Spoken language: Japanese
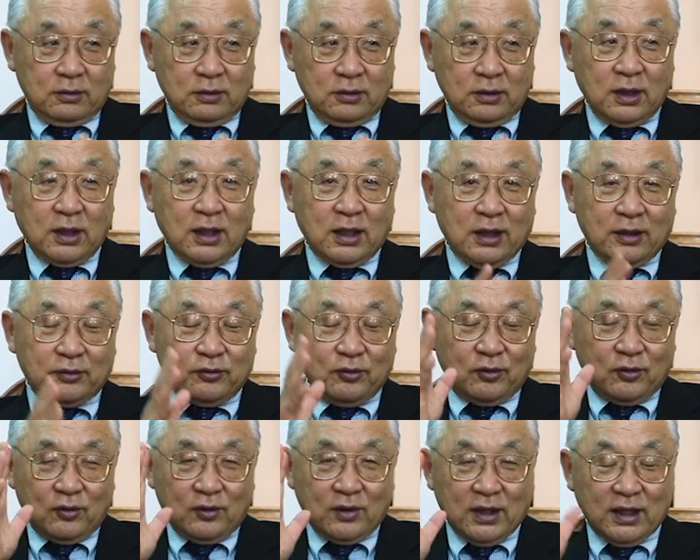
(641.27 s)
だからそ
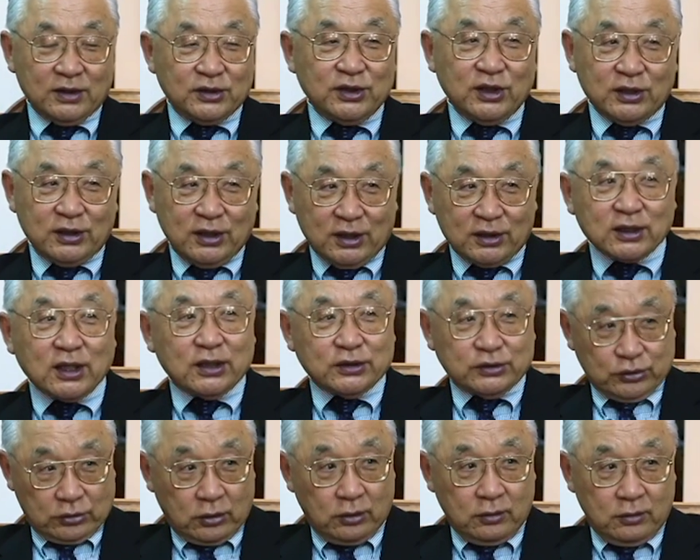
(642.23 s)
のガーディナーでやったで
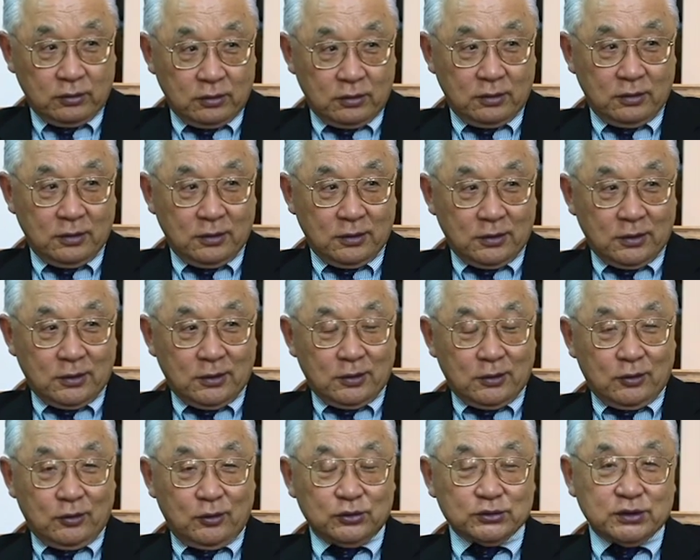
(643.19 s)
しょ
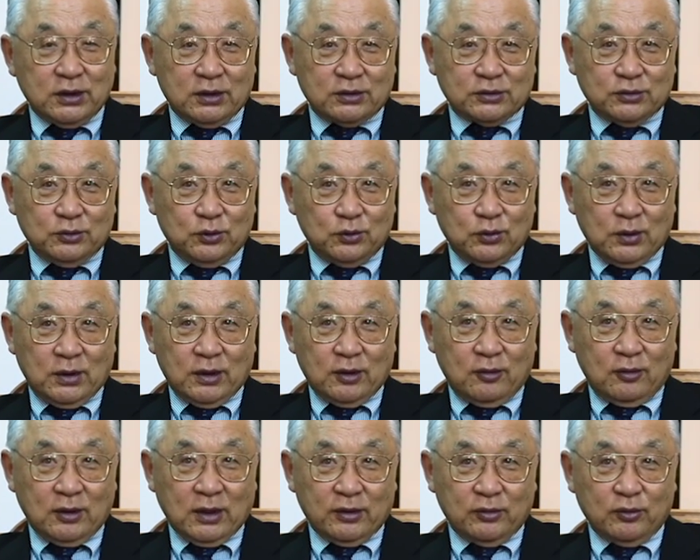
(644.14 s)
そしてちょうどあ
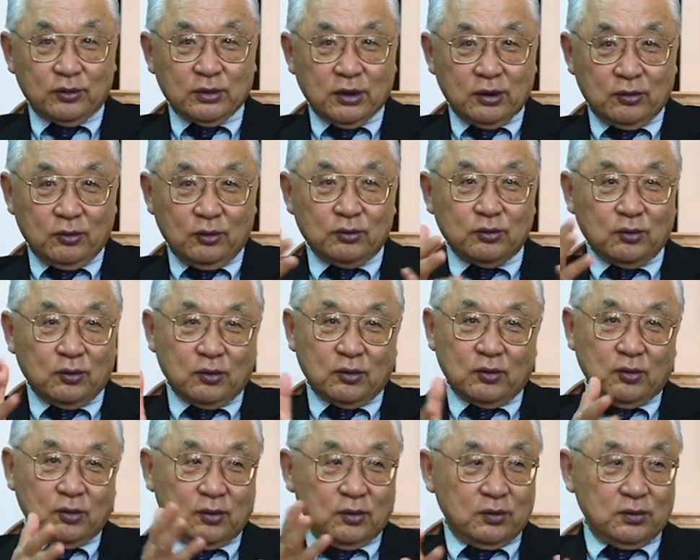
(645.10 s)
のあそこでどんどん
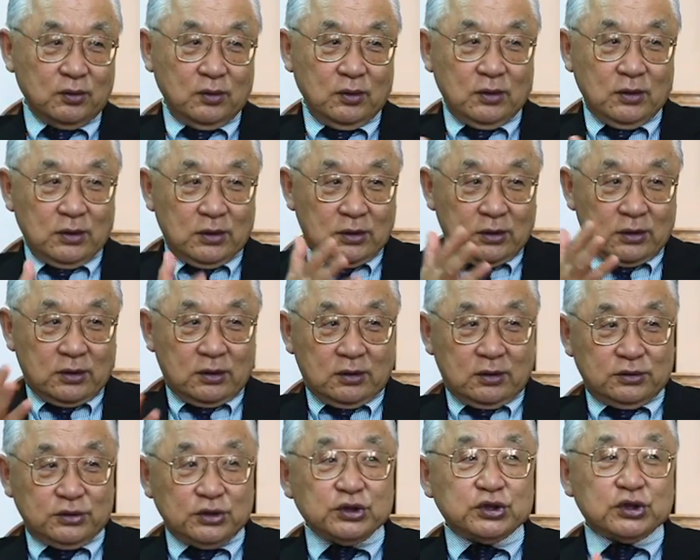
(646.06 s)
こ
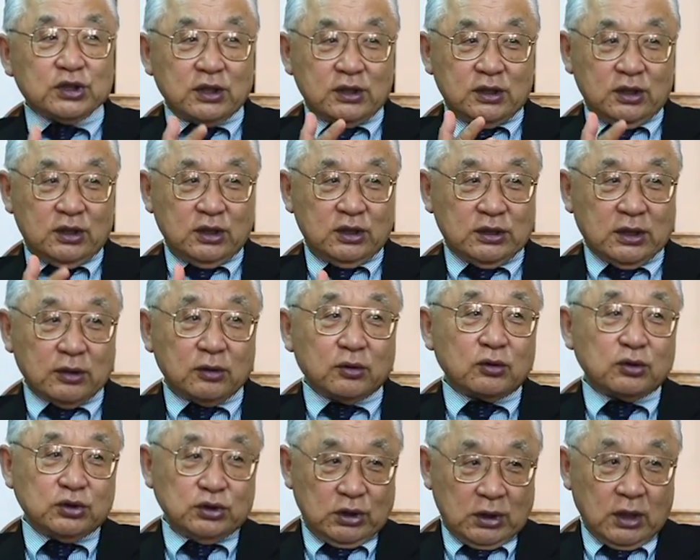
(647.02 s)
う人気が出てきた
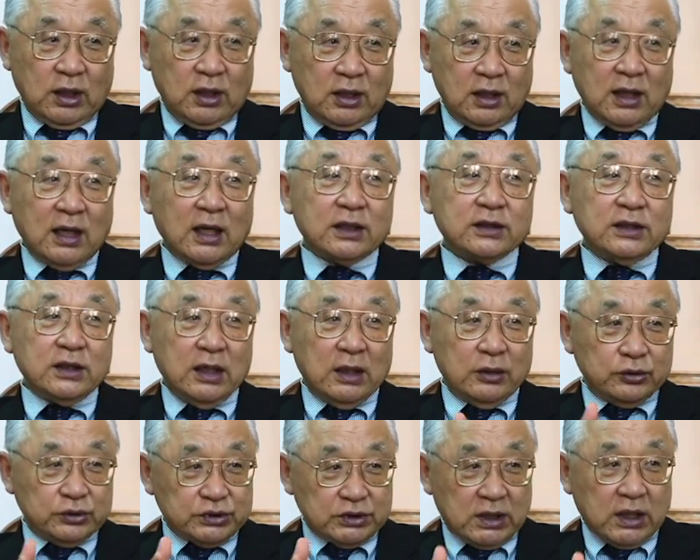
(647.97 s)
時にねガーディナー
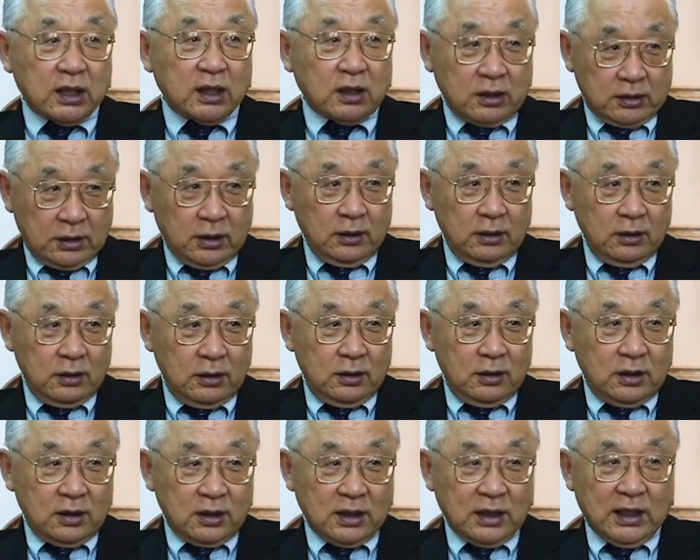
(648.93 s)
の市からね
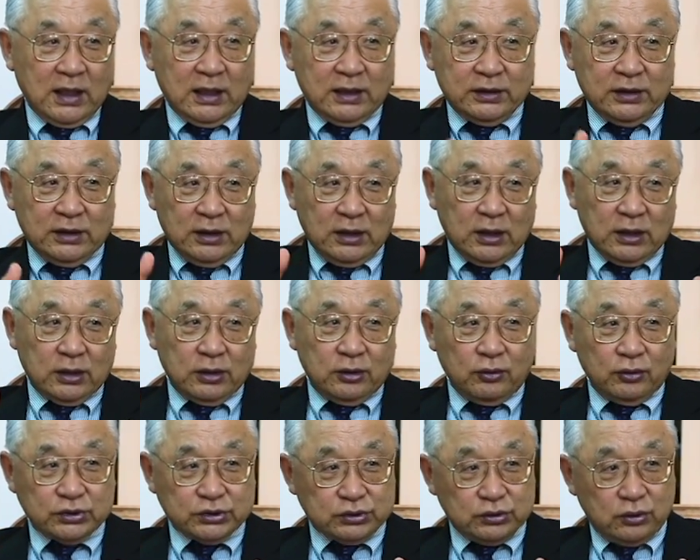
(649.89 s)
ガーディナー
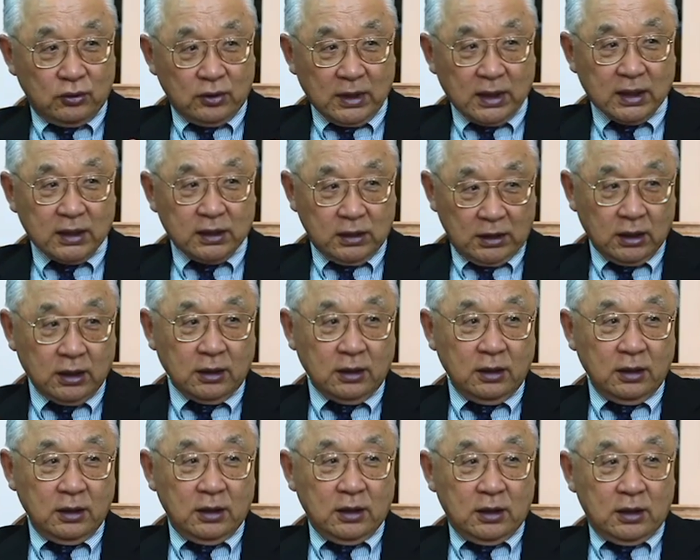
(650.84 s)
の市の中で
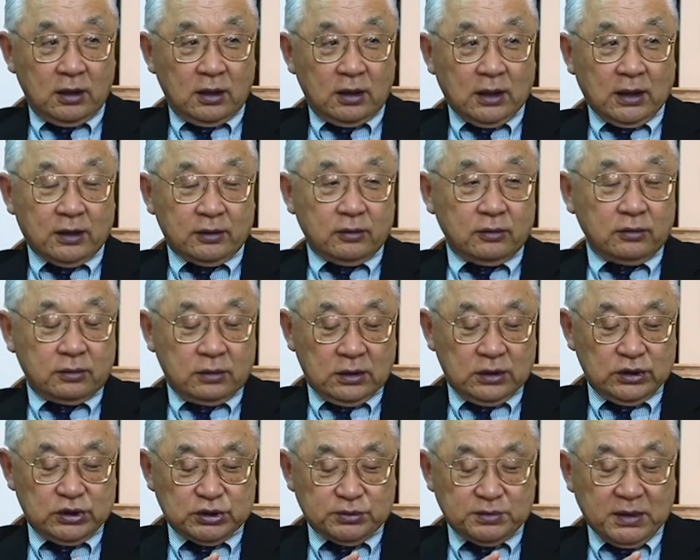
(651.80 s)
あの
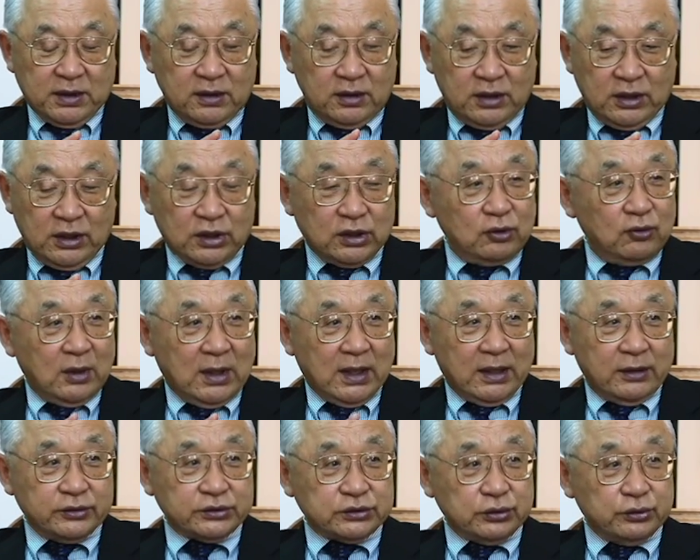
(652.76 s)
一番税金を
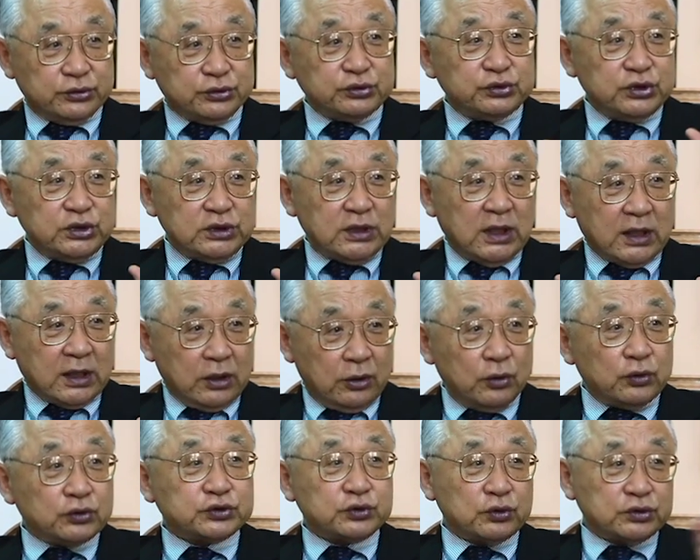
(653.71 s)
払う人10人だけ
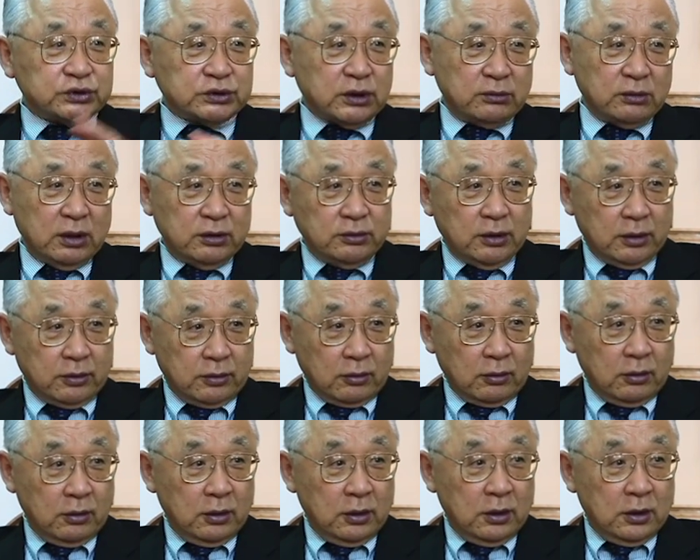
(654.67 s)
表彰してくれるんですよ、
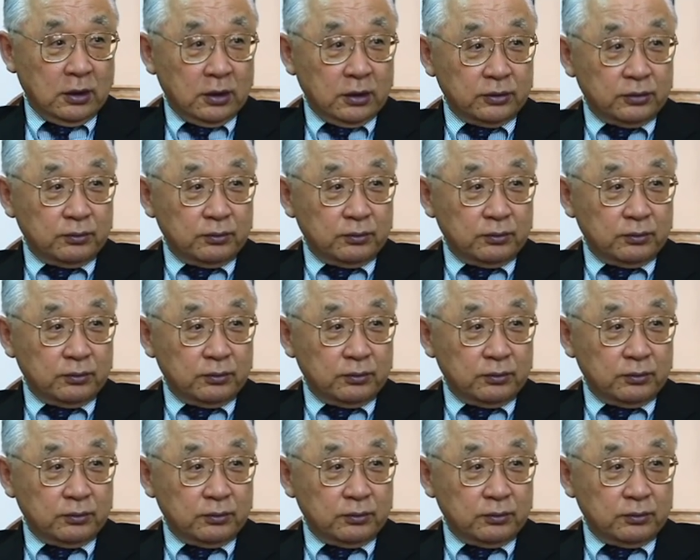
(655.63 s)
うあ